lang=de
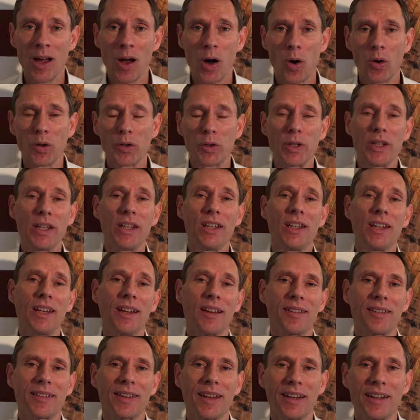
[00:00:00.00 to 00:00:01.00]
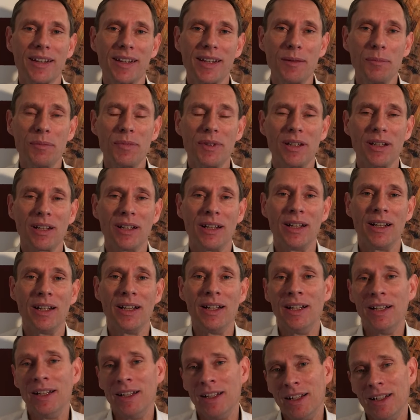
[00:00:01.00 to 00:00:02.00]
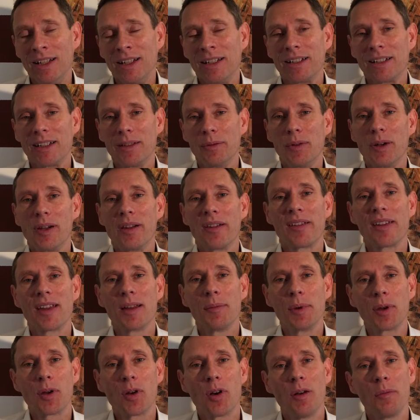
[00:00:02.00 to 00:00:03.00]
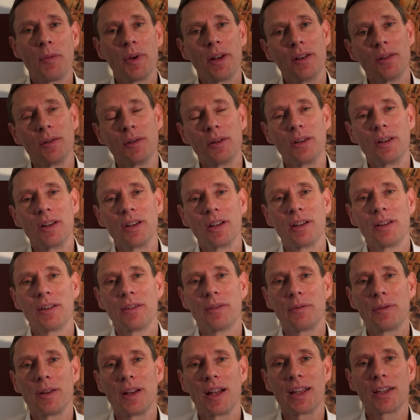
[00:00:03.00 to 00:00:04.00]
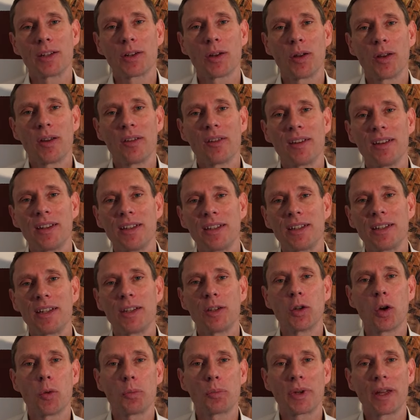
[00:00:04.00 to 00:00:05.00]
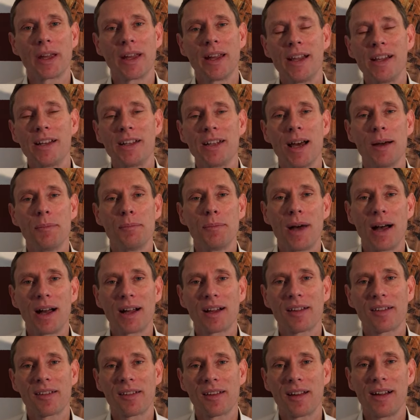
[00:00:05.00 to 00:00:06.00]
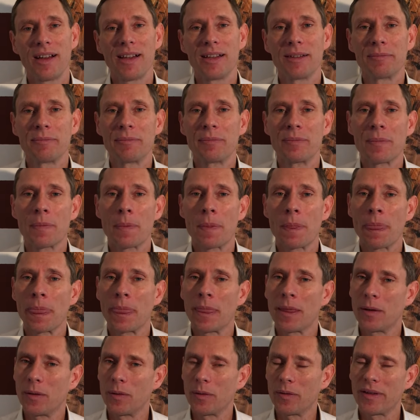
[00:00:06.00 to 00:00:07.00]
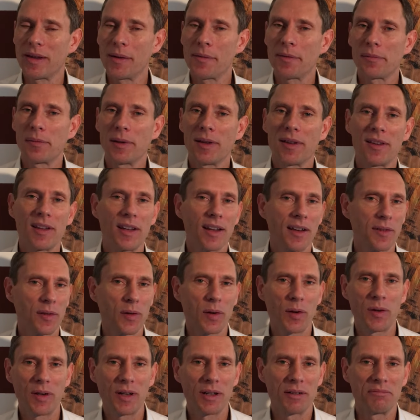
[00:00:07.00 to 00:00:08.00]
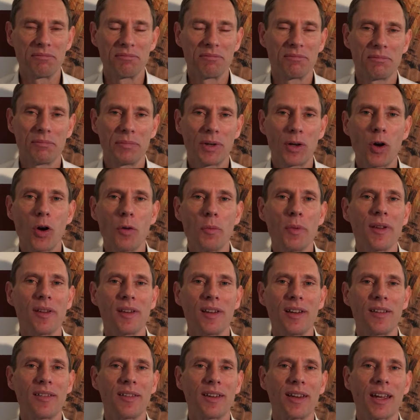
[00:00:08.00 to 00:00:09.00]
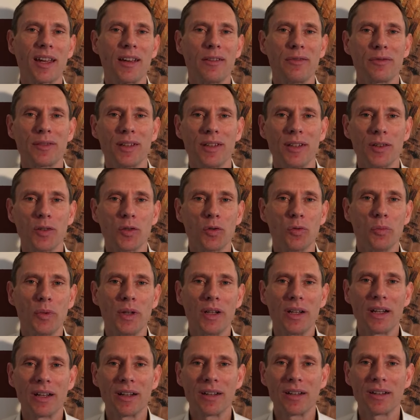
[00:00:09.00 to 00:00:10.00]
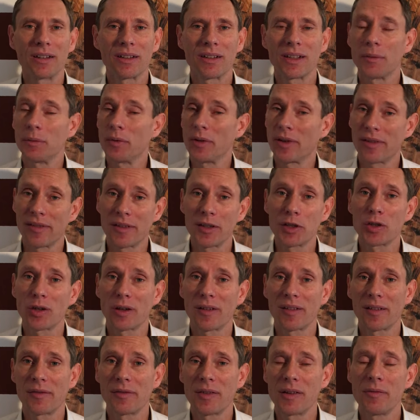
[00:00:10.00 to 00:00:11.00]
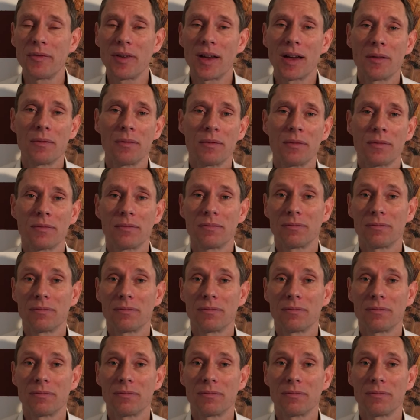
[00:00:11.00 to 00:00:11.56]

Und die, die es dann gibt, die wollen sie ja bekommen und vielleicht können sie nicht die Top-Gehälter am Markt zahlen. Und selbst wenn sie das können, bekommen sie diese Kräfte nicht unbedingt. Da müssen sie schon sehr viel, mehr,